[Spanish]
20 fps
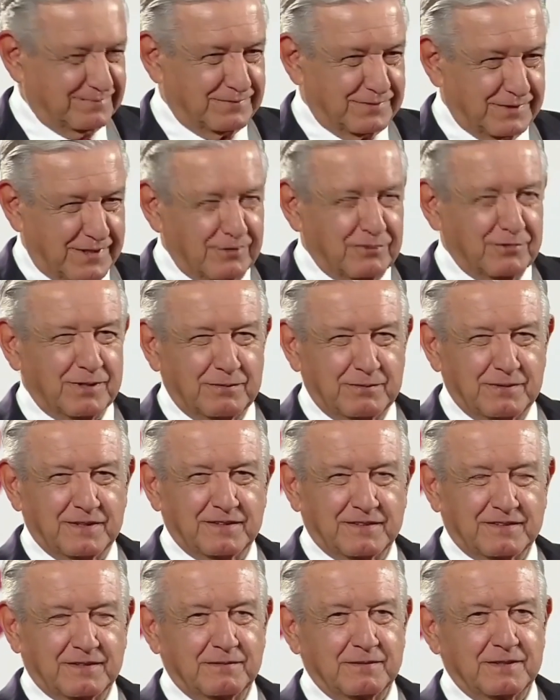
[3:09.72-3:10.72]
porque lo debe
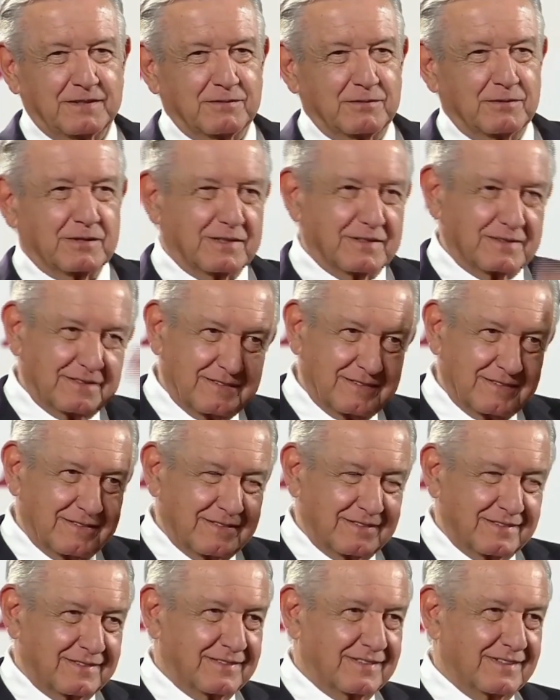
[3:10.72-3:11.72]
de saber, lo que
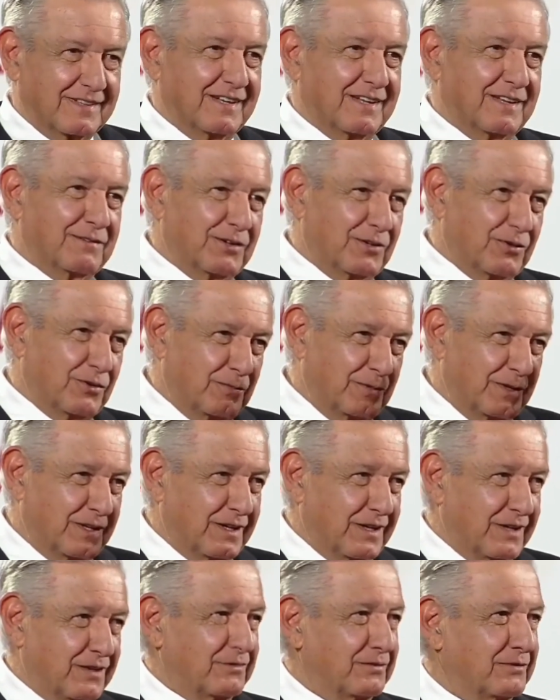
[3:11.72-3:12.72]
se le ha de haber
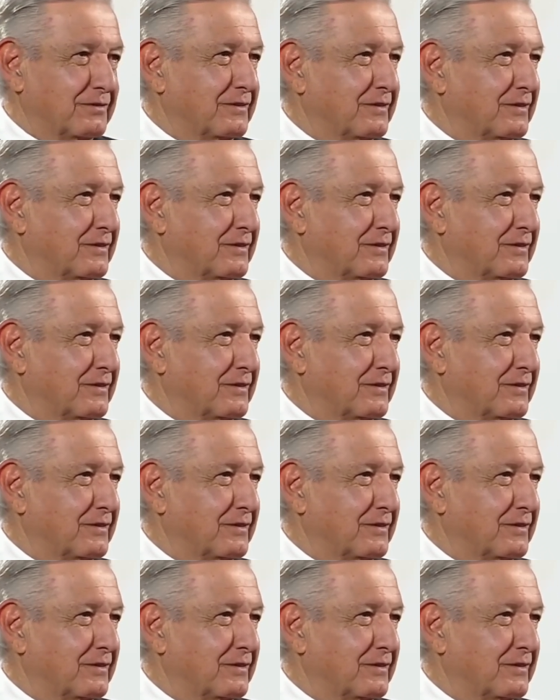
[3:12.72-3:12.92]
olvidado,